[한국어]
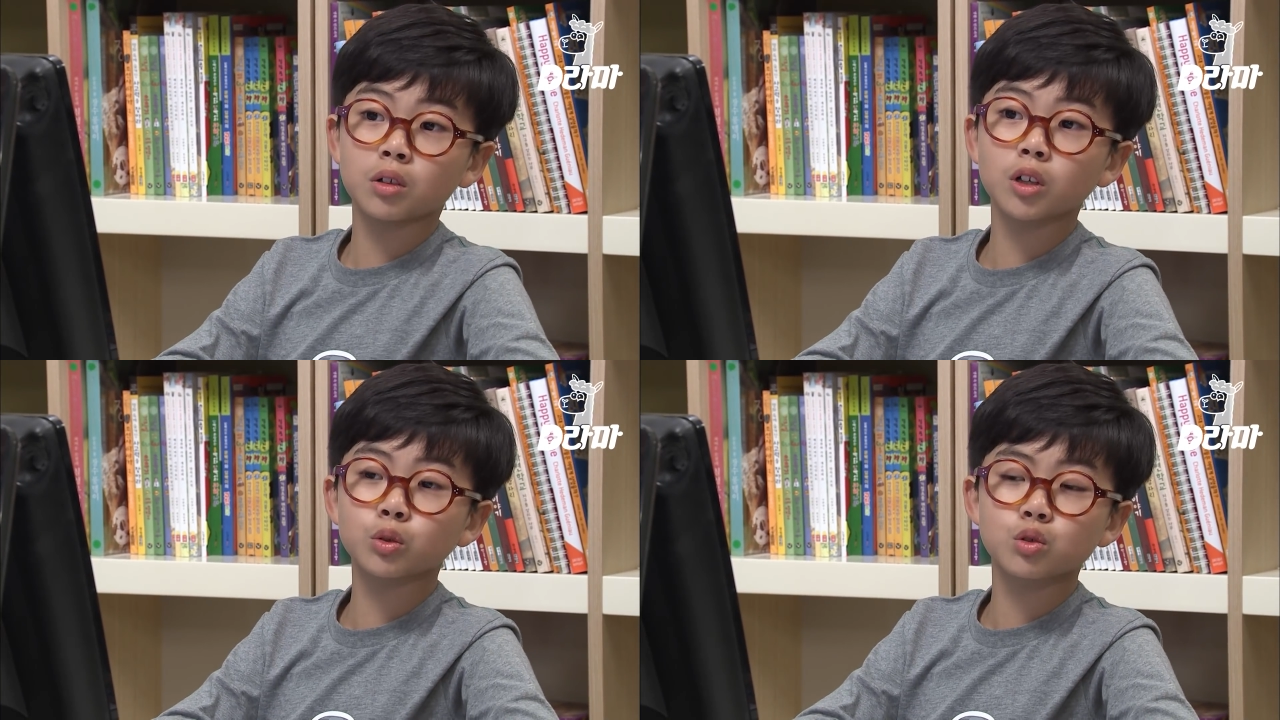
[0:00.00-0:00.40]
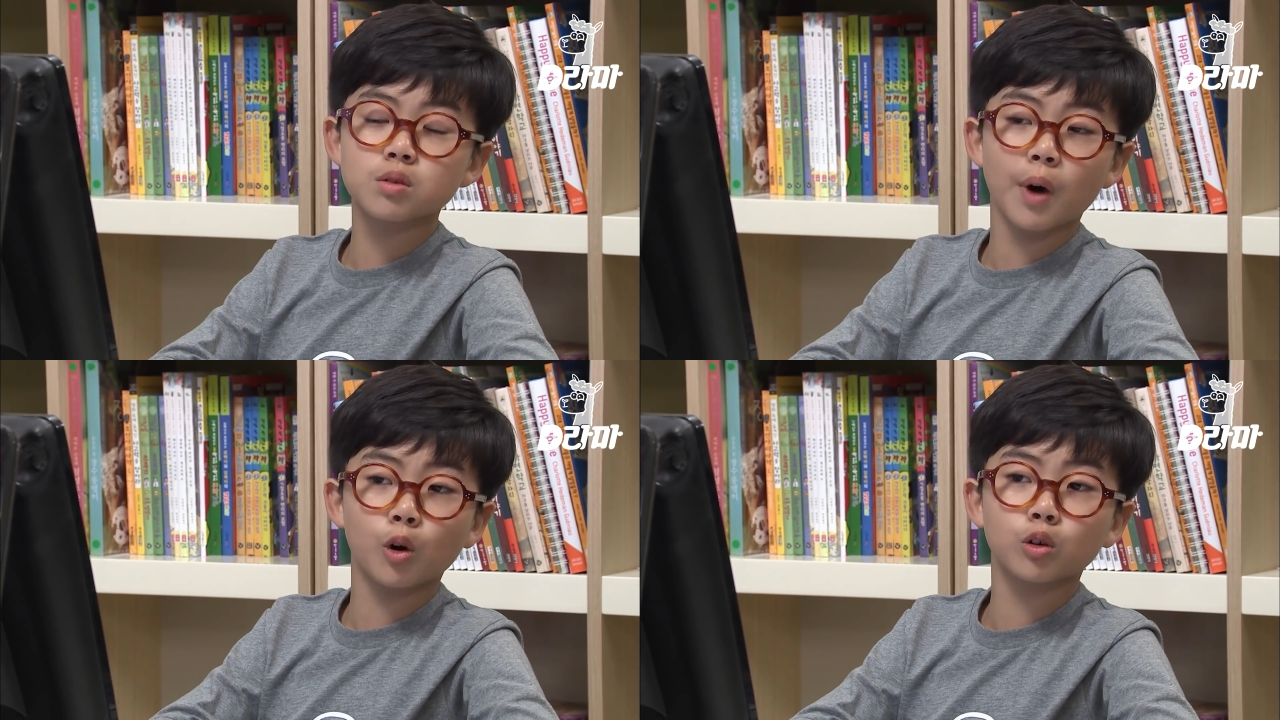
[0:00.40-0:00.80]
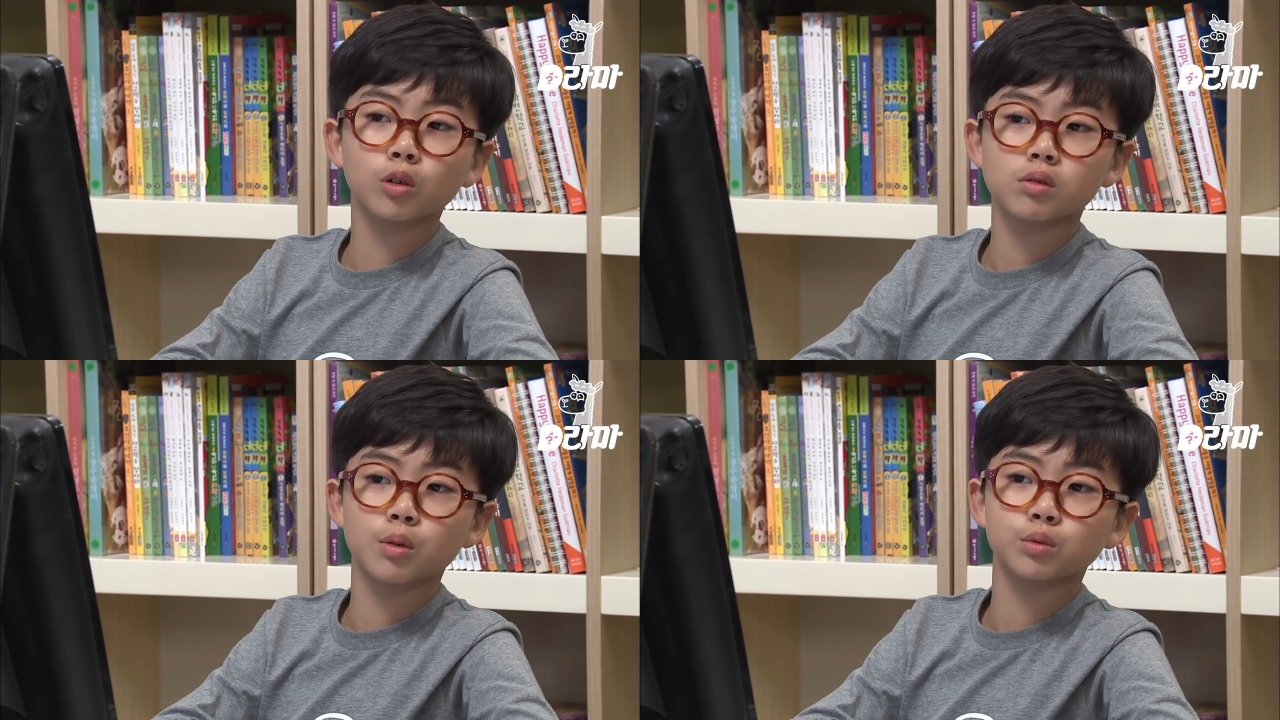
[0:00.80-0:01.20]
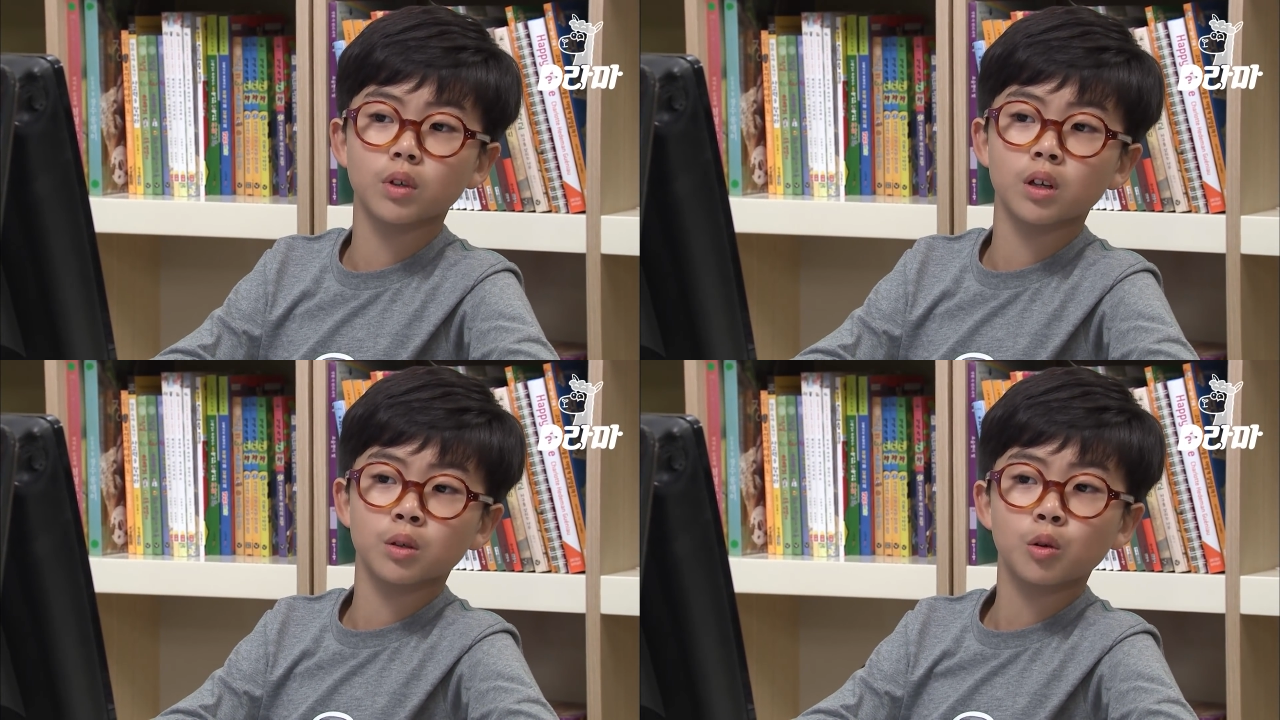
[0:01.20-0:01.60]
안 그래도 그 망원경
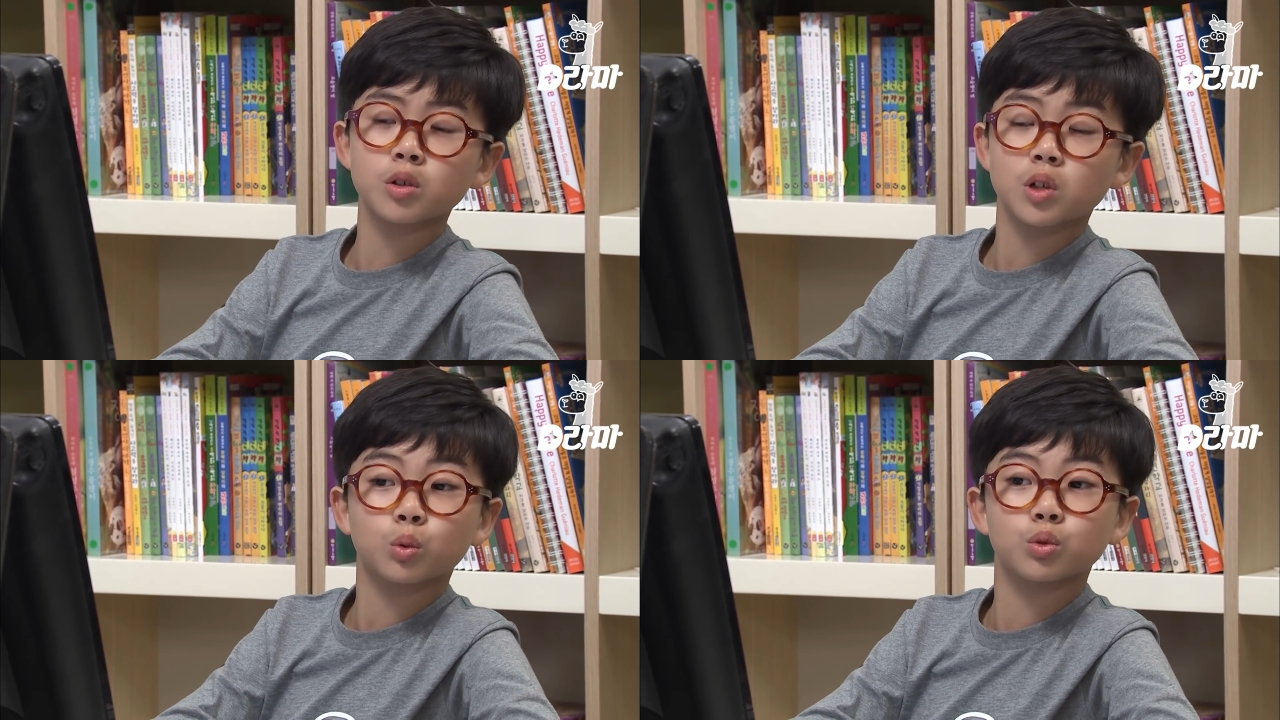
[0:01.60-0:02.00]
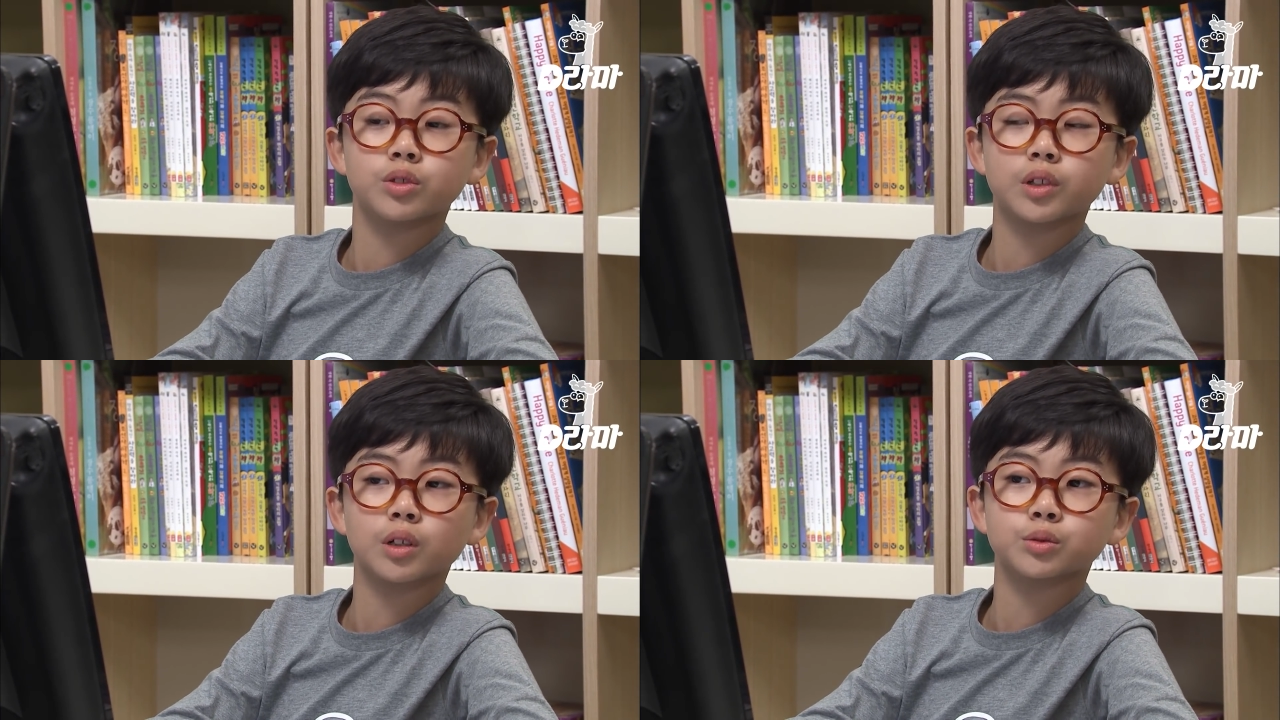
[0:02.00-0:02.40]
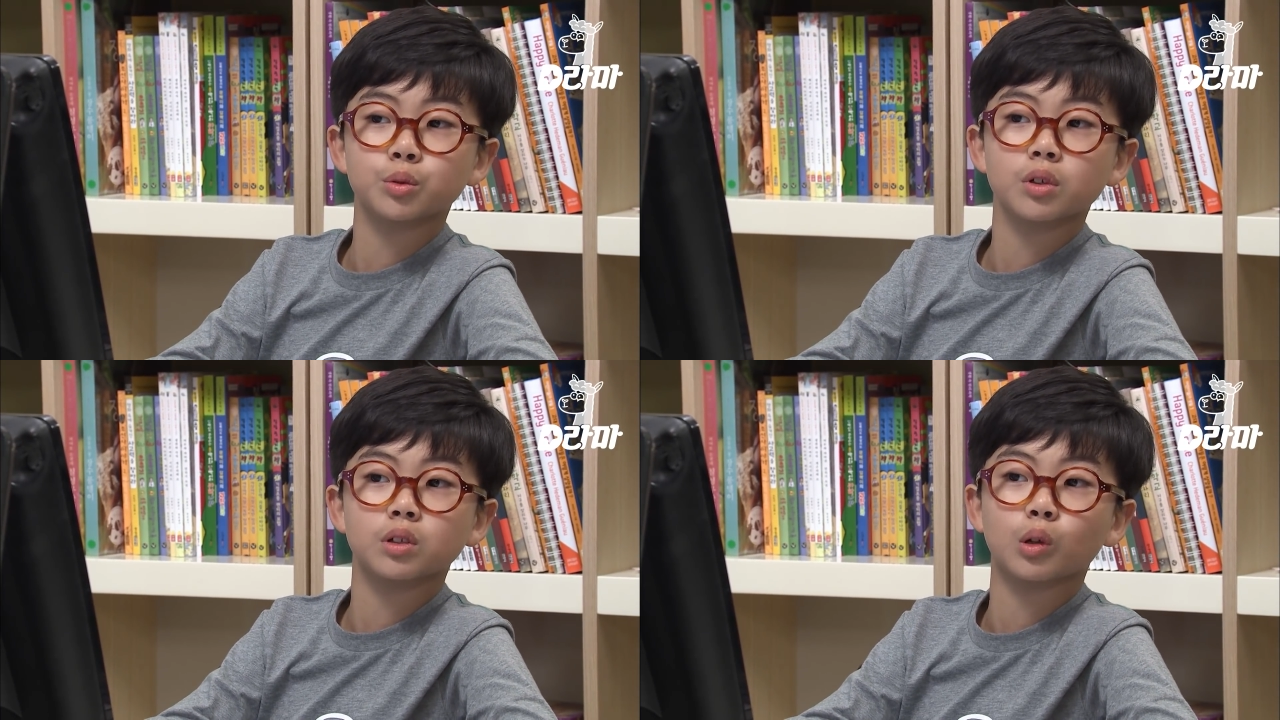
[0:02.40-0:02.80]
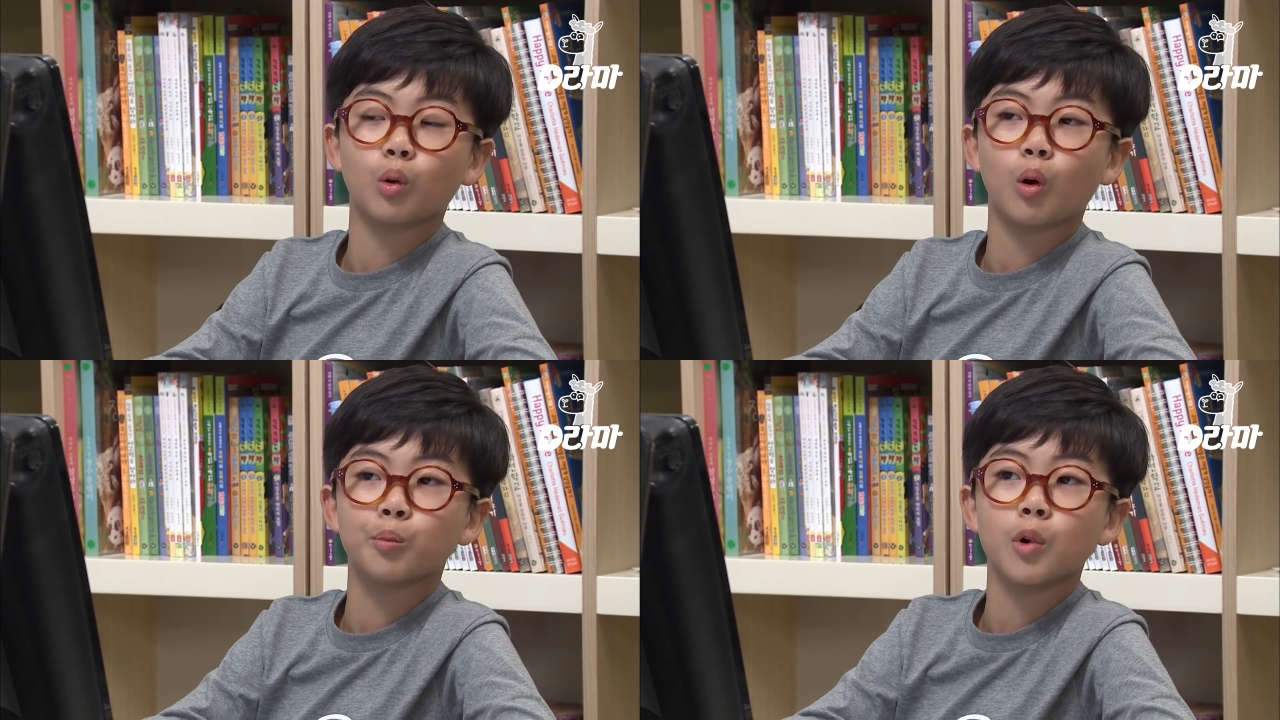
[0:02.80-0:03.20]
때문에 형이 자꾸 이상한 소리
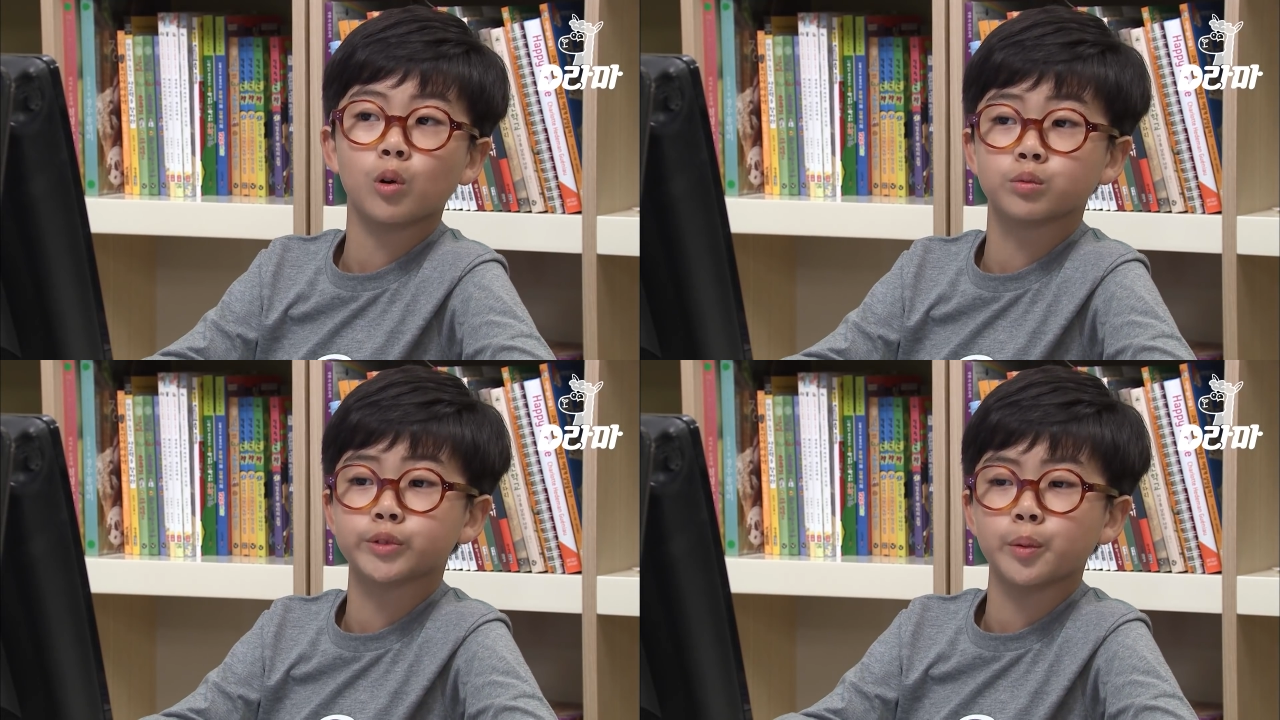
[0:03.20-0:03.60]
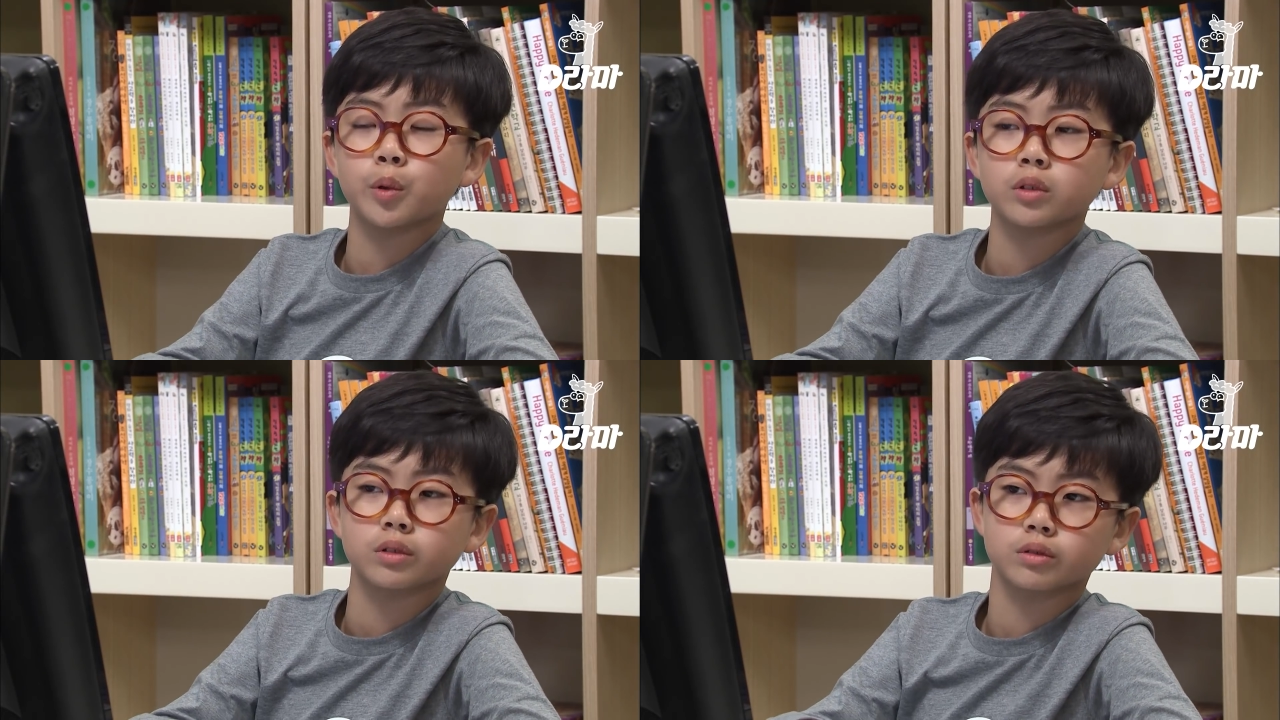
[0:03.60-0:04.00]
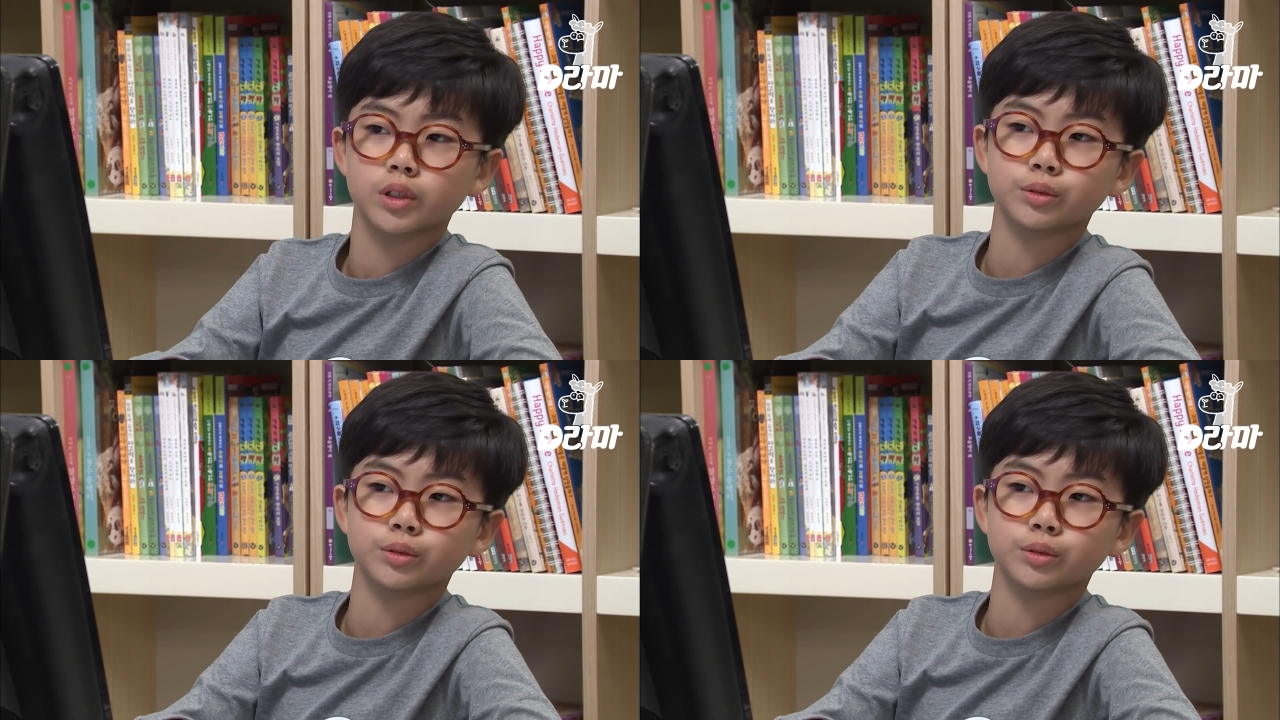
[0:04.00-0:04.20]
한다고 엄마가 없애버린다